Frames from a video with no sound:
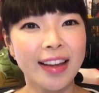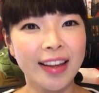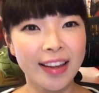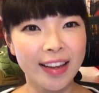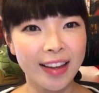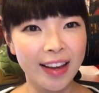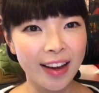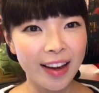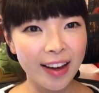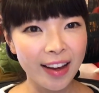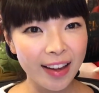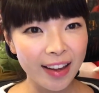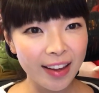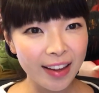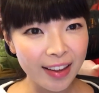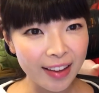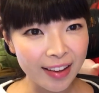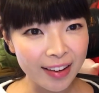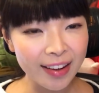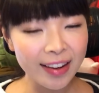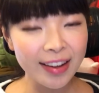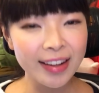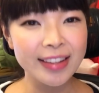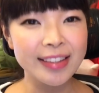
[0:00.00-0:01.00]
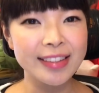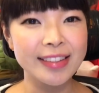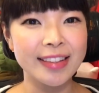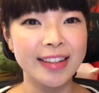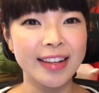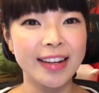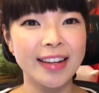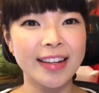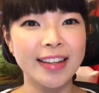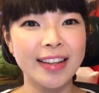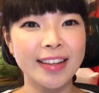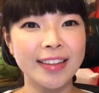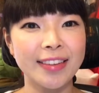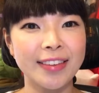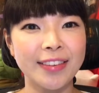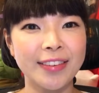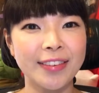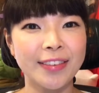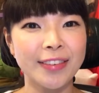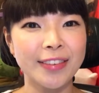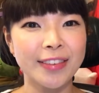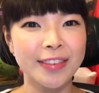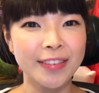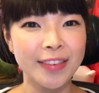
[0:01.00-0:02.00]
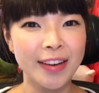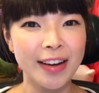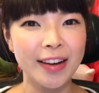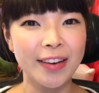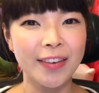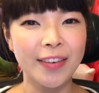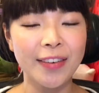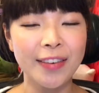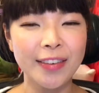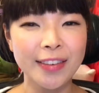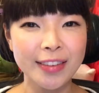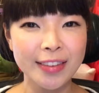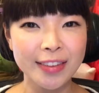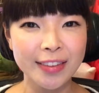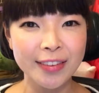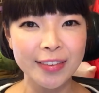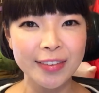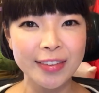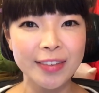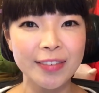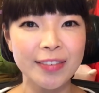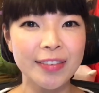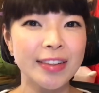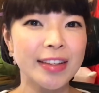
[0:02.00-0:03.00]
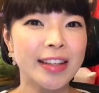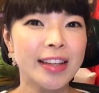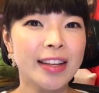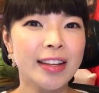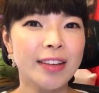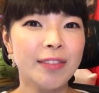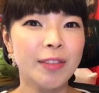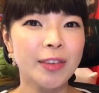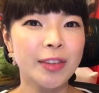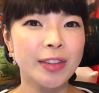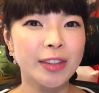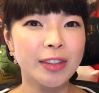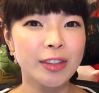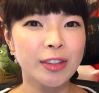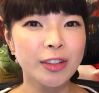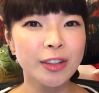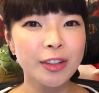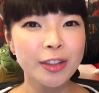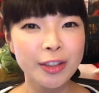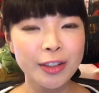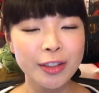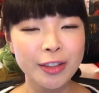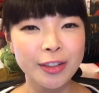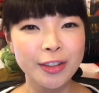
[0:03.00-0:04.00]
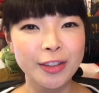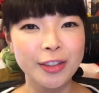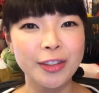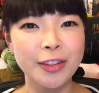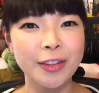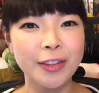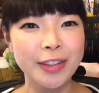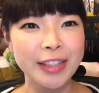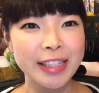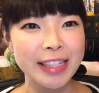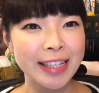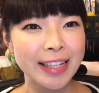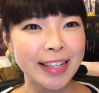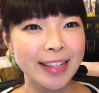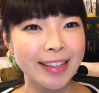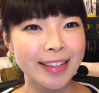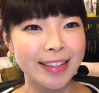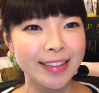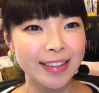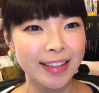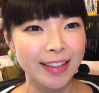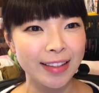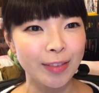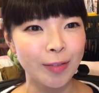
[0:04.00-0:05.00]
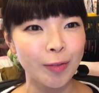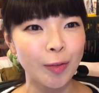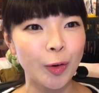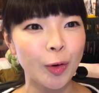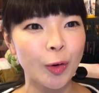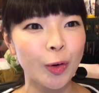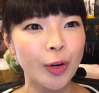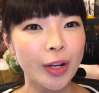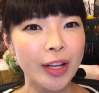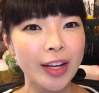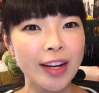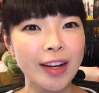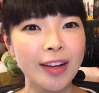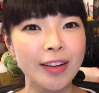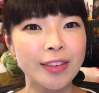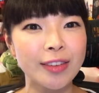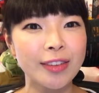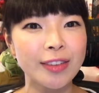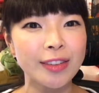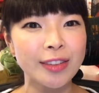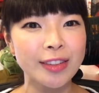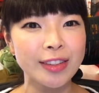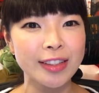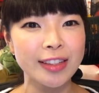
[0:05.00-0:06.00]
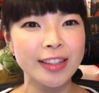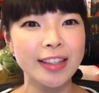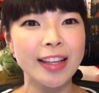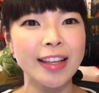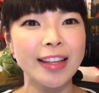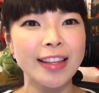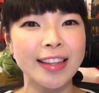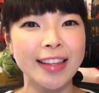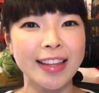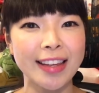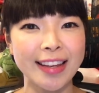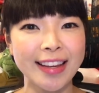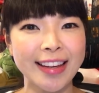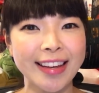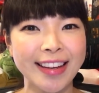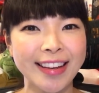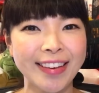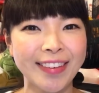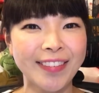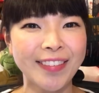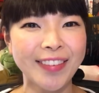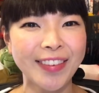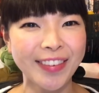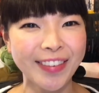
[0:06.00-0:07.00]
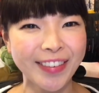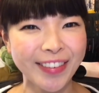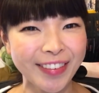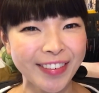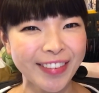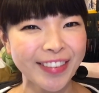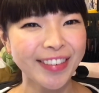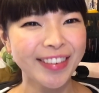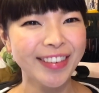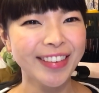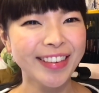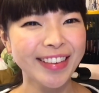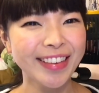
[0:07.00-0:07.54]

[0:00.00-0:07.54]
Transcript: ええらい違いだということは本当にもう重々承知なんですけどもこれがうちなんでもう